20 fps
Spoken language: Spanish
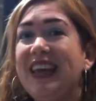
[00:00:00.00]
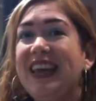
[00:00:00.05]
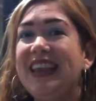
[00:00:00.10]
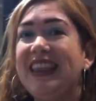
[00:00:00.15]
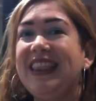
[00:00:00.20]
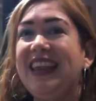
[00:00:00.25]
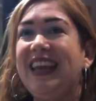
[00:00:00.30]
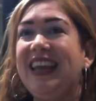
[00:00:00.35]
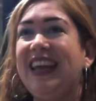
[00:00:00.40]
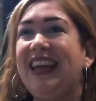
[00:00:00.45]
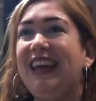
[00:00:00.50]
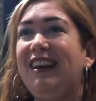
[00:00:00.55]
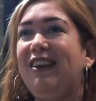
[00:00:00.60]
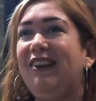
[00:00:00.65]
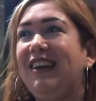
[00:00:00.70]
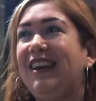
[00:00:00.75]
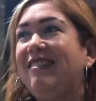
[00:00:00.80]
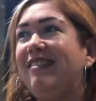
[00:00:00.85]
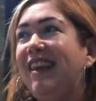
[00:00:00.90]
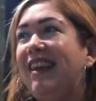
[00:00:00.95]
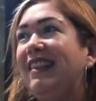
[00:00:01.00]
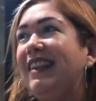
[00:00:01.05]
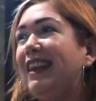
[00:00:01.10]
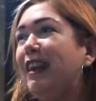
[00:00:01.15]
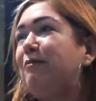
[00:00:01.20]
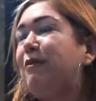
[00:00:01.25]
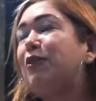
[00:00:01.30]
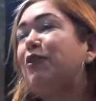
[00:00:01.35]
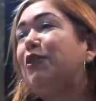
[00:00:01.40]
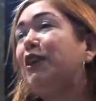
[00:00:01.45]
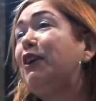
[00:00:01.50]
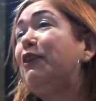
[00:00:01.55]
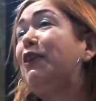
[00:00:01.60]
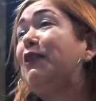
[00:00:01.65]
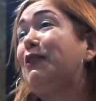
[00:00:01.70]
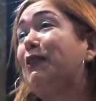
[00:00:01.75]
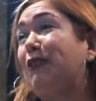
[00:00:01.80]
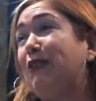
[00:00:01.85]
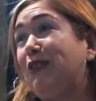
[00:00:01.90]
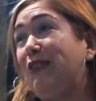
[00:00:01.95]
de lo que sienten las personas
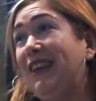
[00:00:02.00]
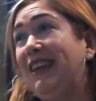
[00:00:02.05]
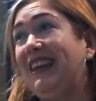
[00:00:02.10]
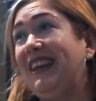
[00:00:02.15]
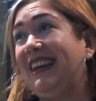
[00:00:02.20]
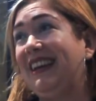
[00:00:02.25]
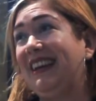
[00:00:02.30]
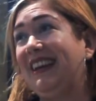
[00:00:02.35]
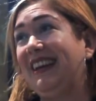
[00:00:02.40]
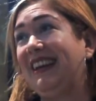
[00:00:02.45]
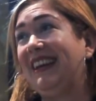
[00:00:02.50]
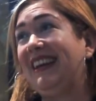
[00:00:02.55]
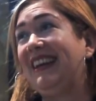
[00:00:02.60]
cuando cocinan.